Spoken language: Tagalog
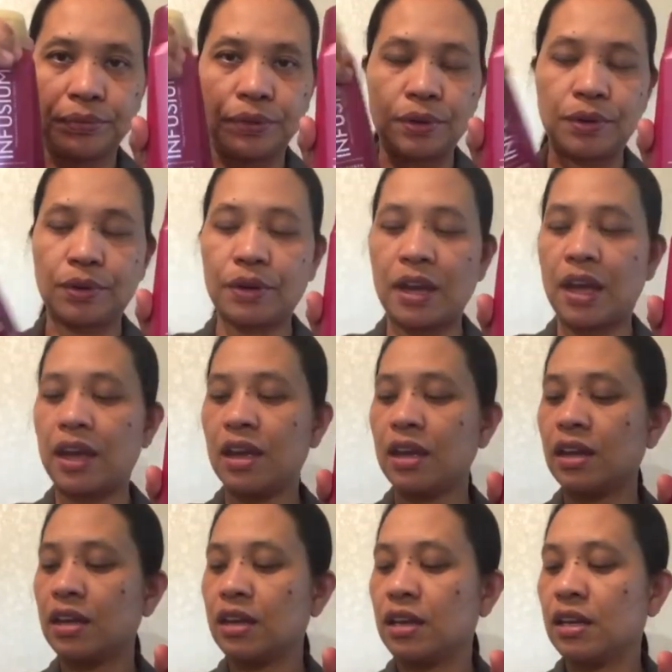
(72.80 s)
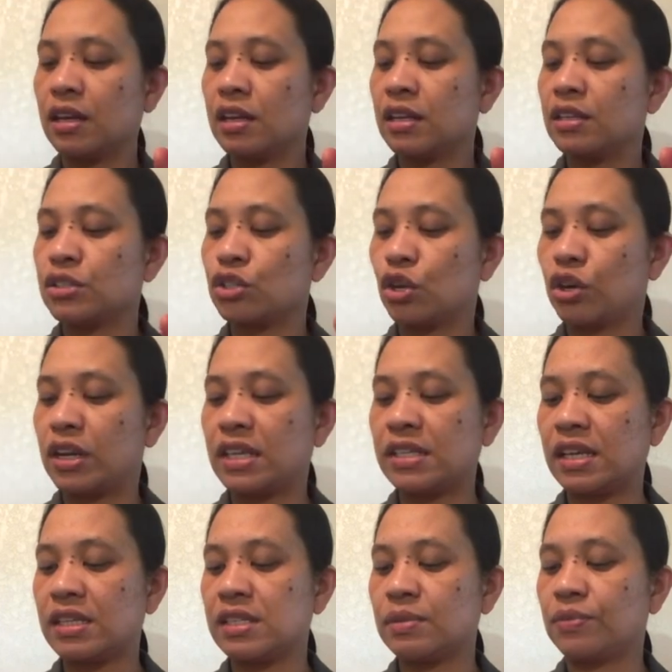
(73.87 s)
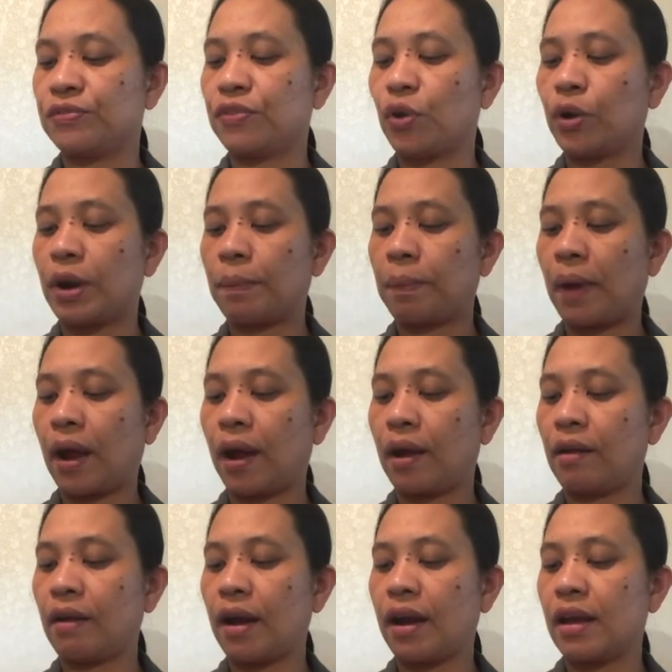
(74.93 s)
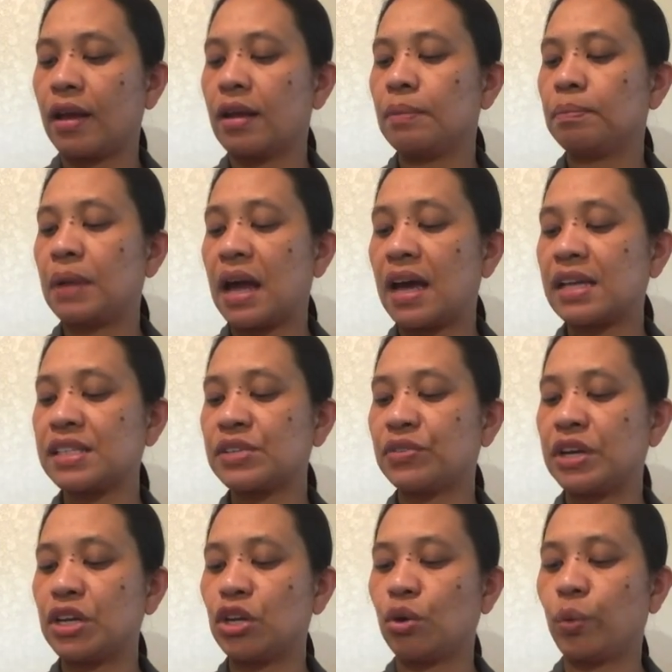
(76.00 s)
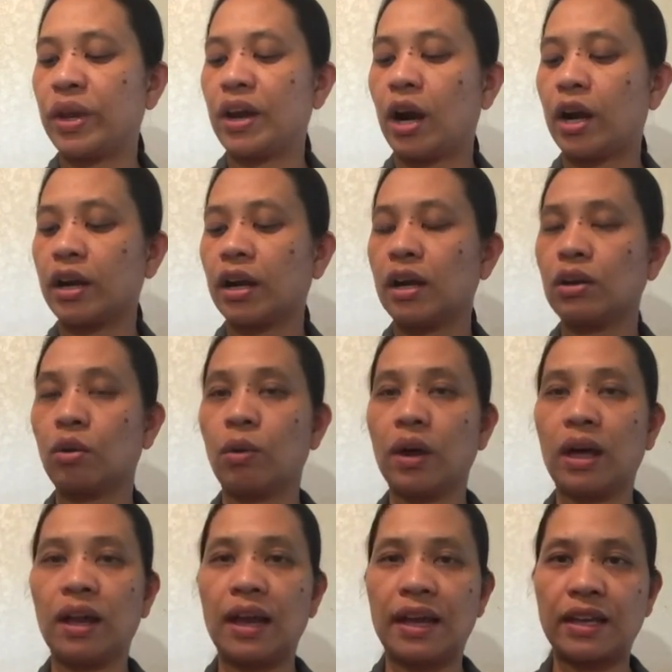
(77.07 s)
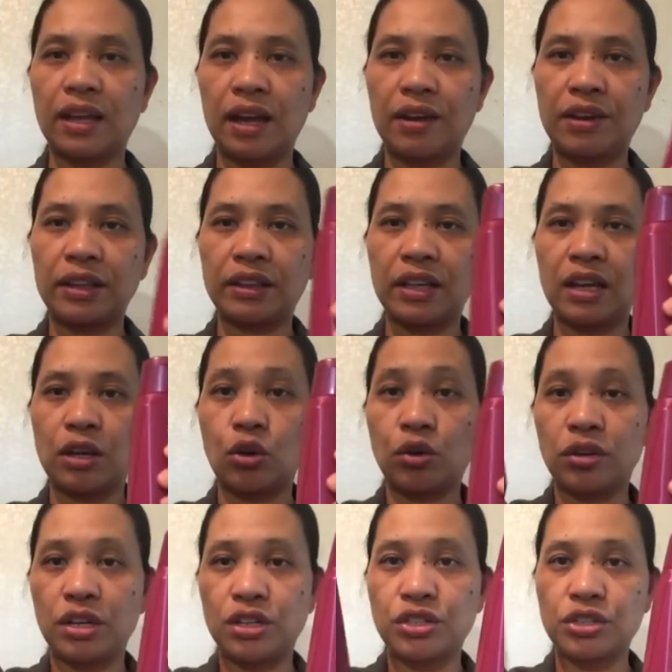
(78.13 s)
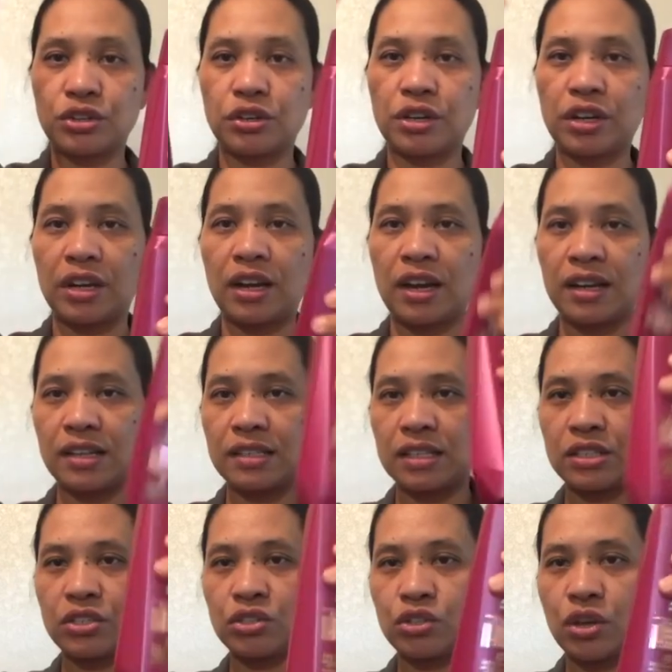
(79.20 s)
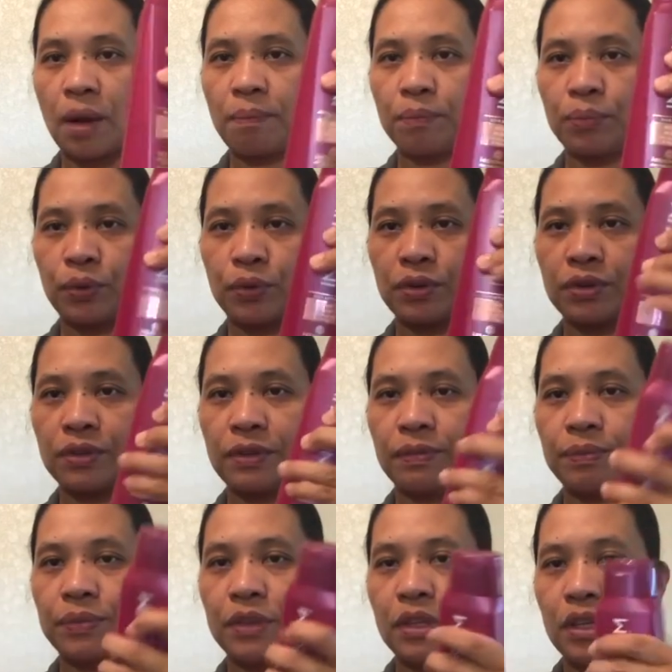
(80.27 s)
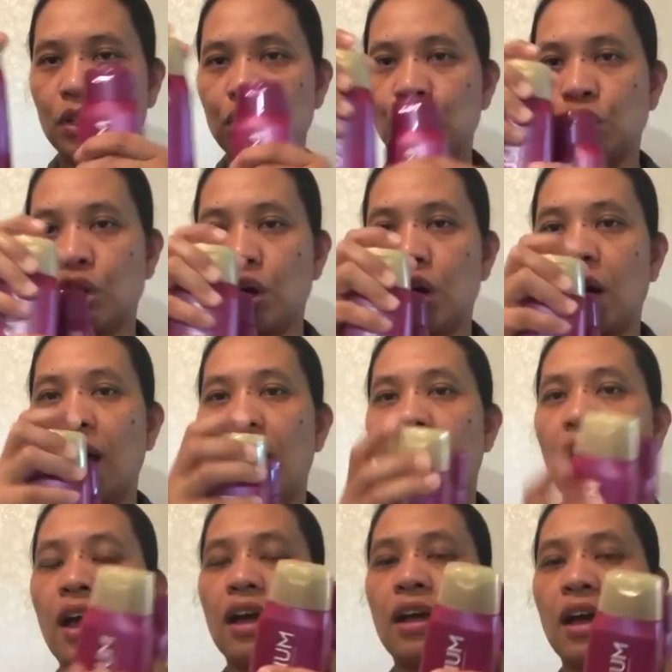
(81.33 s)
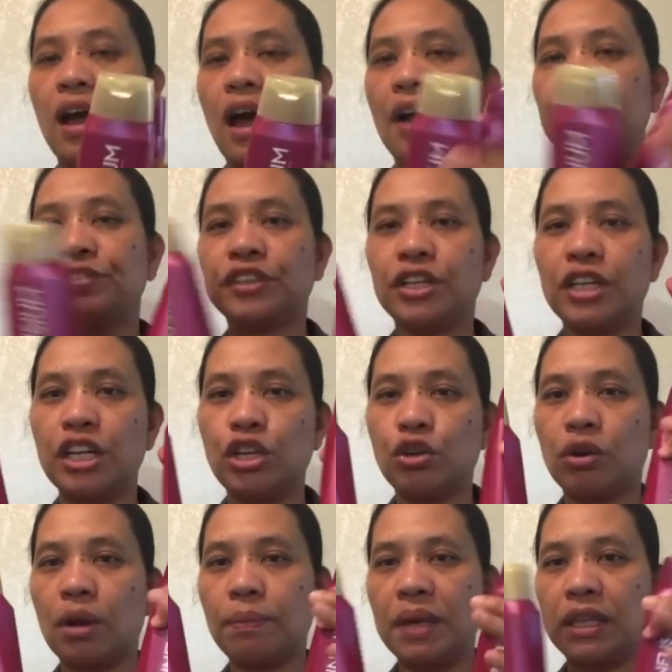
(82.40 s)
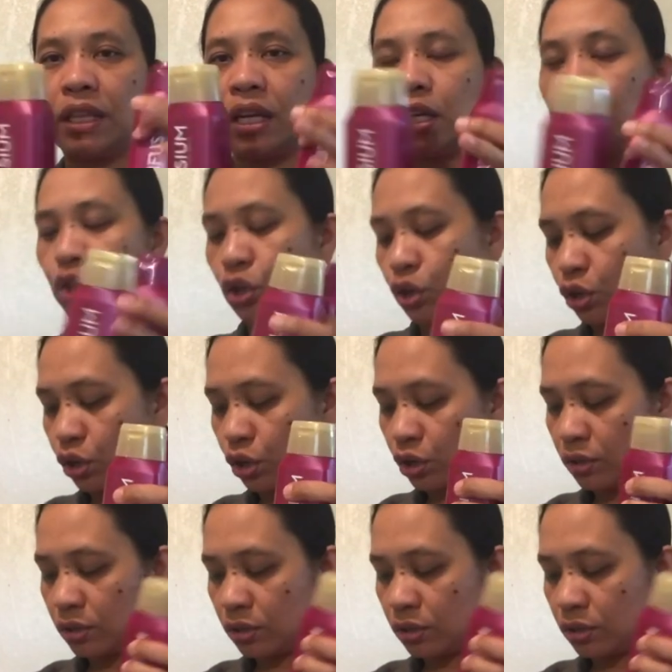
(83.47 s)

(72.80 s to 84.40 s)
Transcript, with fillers: Okay? So, this is for repair plus renew with argan oil and keratin conditioner. And this is shampoo. So, after ninyong gamitin ito,